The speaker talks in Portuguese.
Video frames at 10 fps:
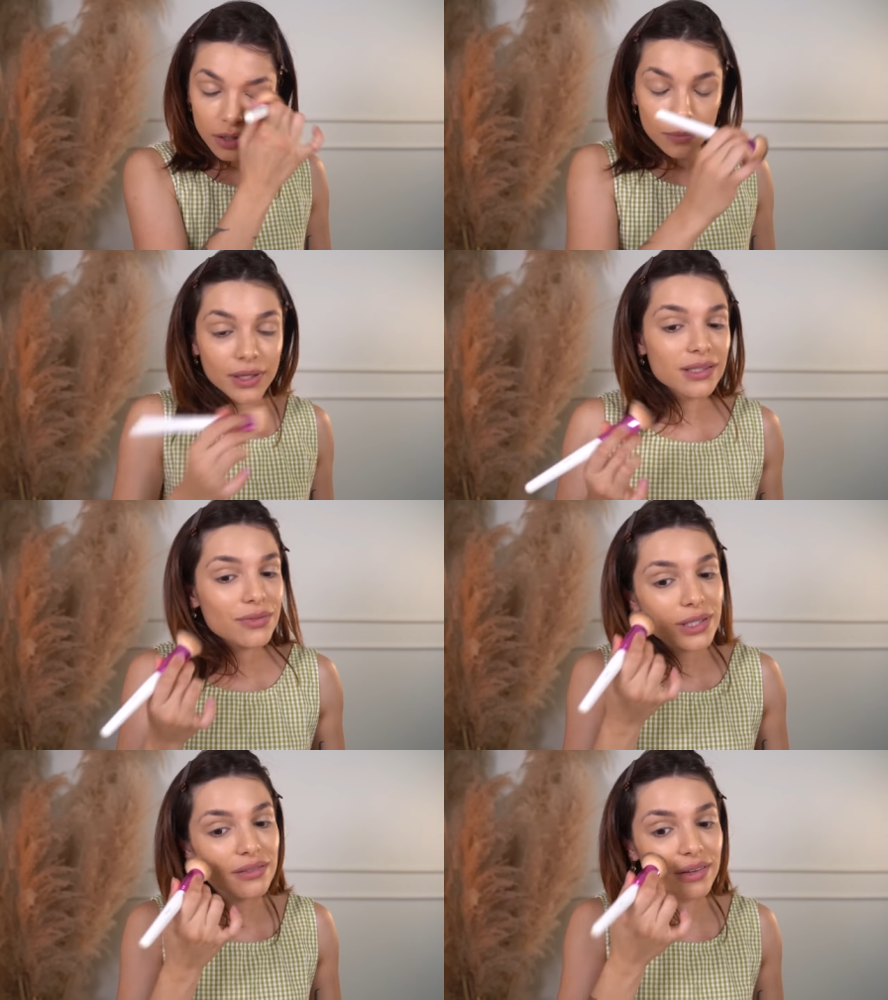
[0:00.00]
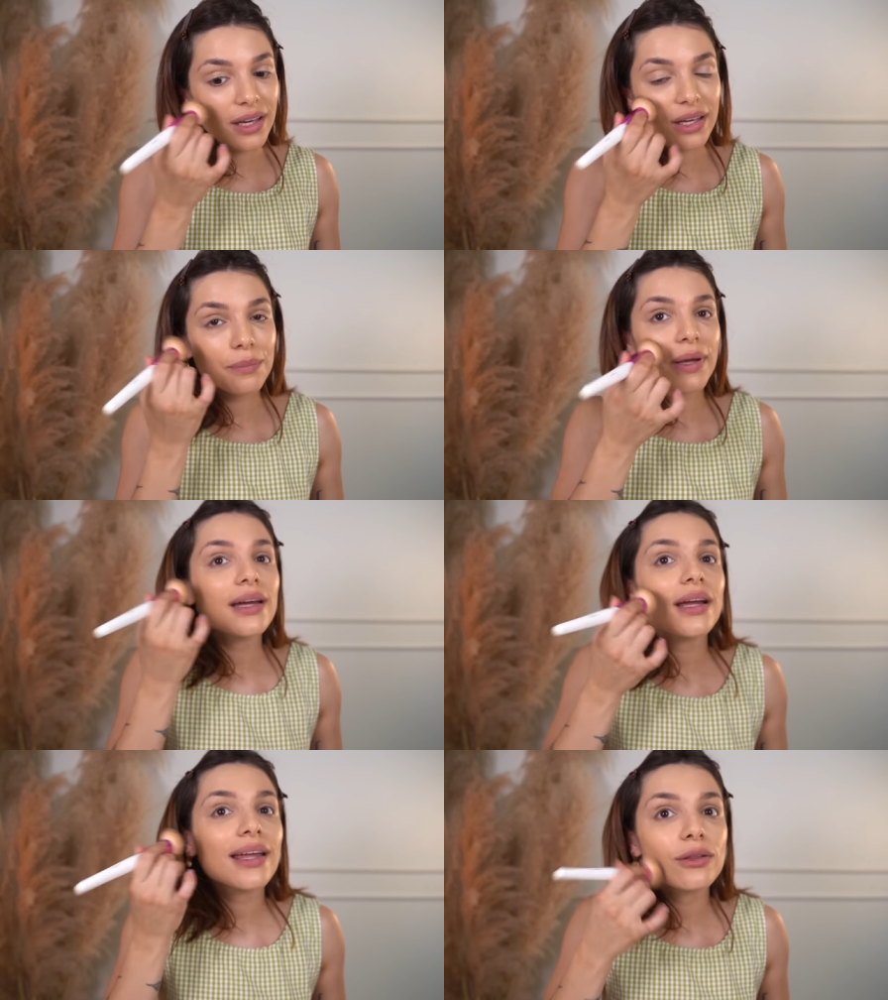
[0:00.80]
Porque se você vem aqui
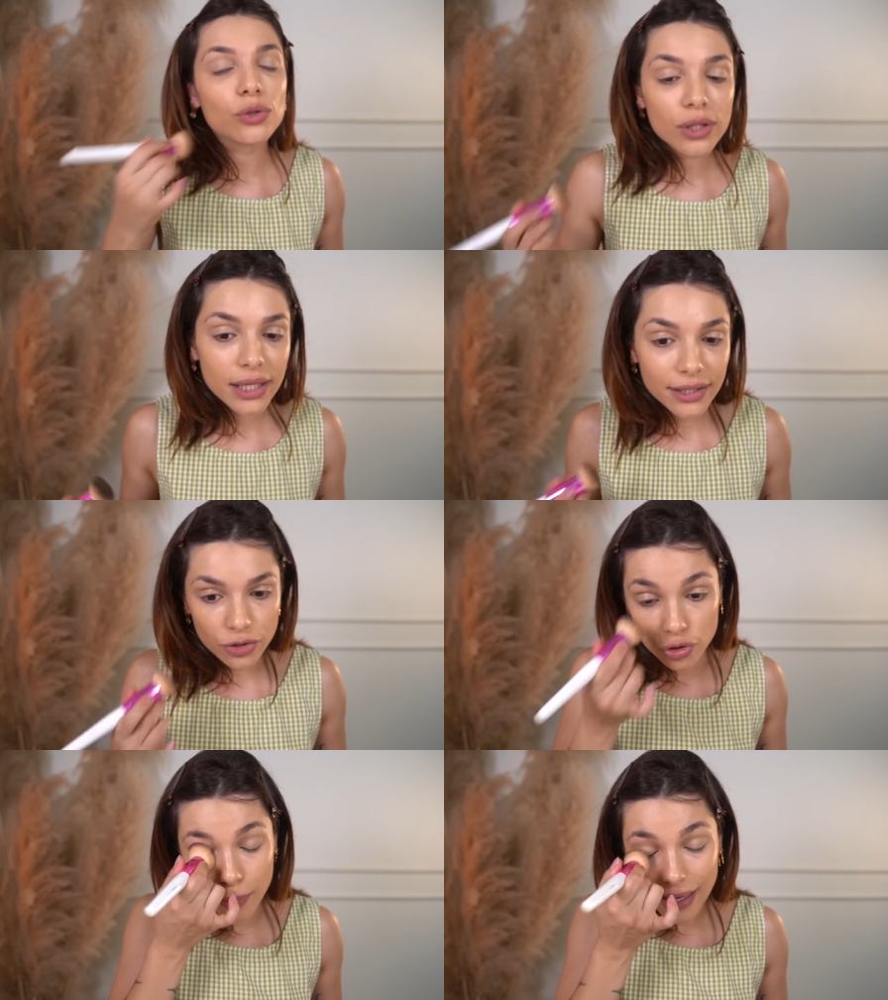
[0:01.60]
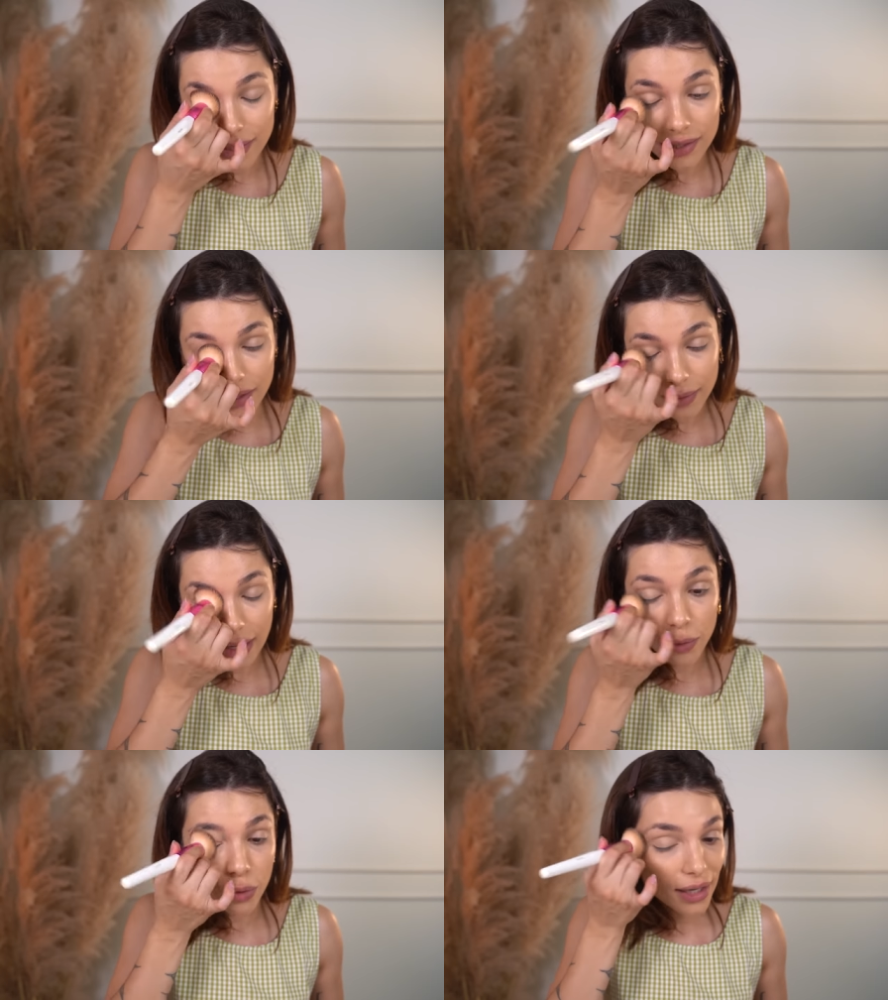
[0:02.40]
pegando aquele tolete de base que você
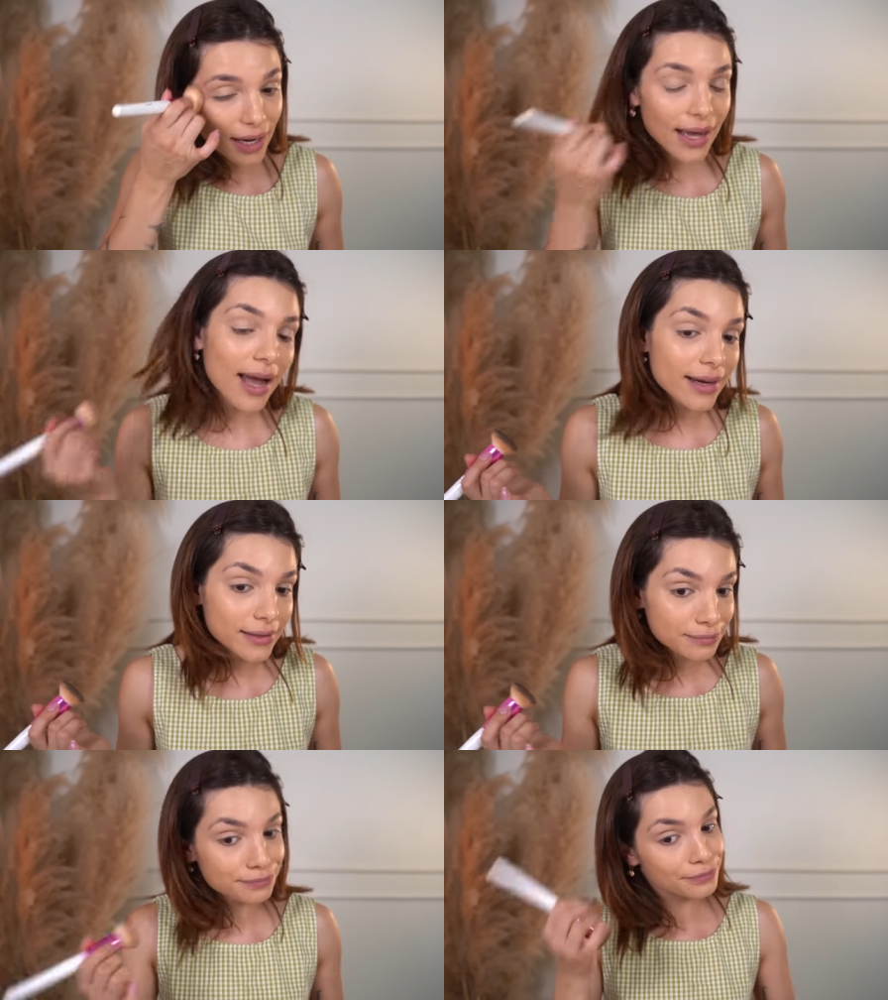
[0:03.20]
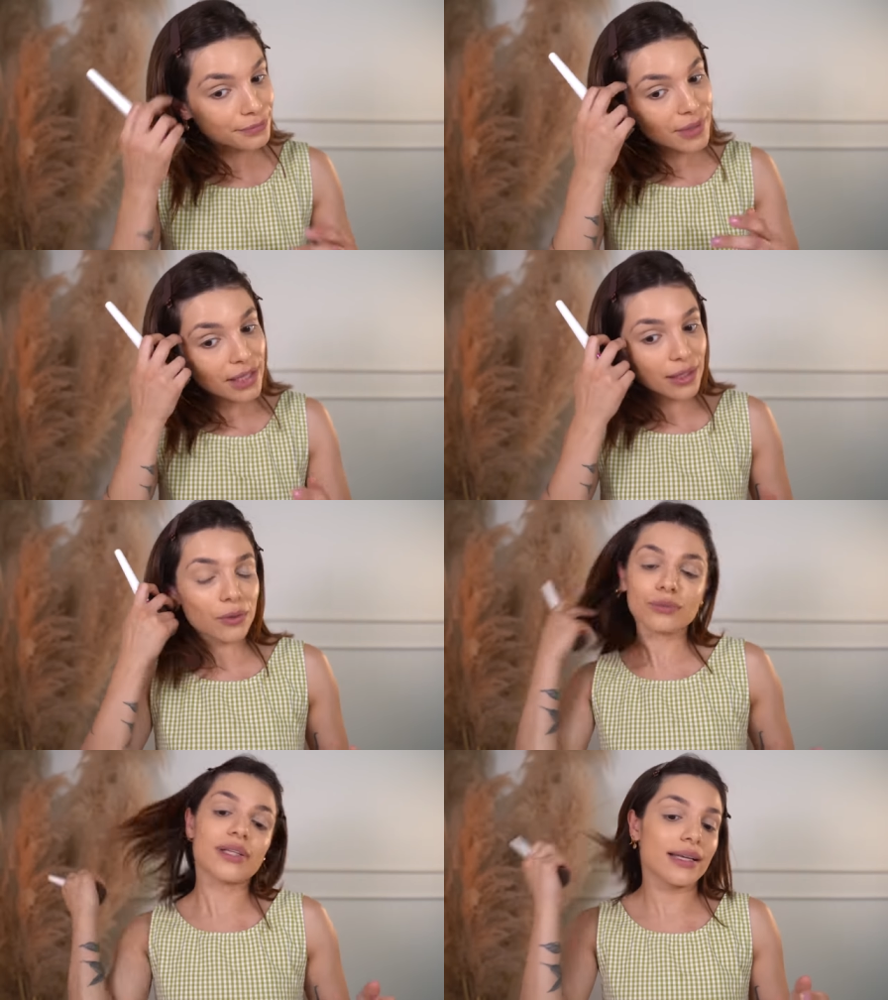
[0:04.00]
tacou na cara, o que
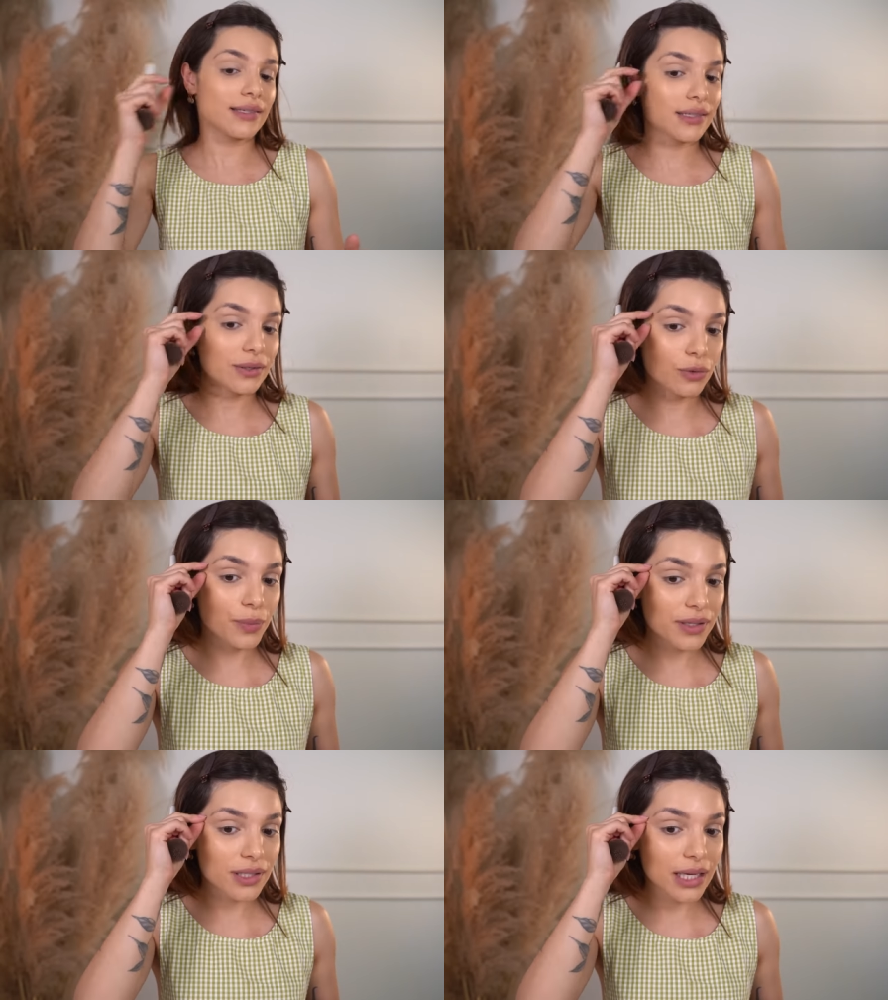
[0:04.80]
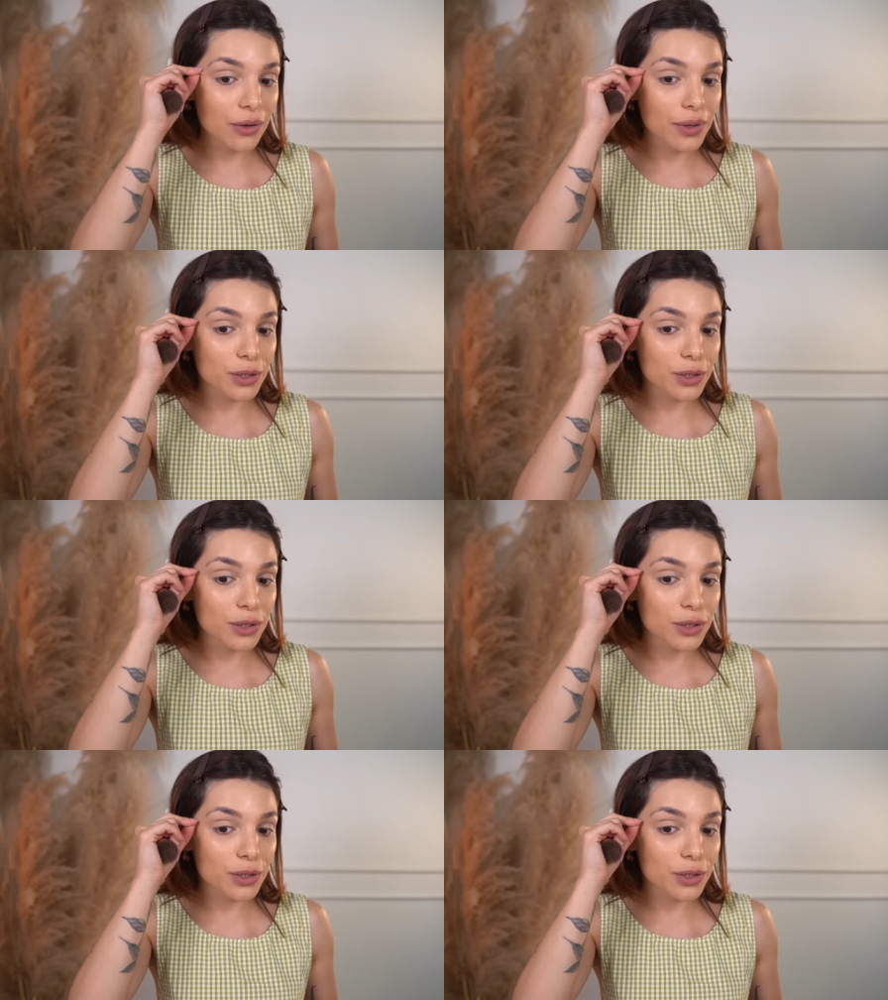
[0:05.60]
acontece? O pincel, a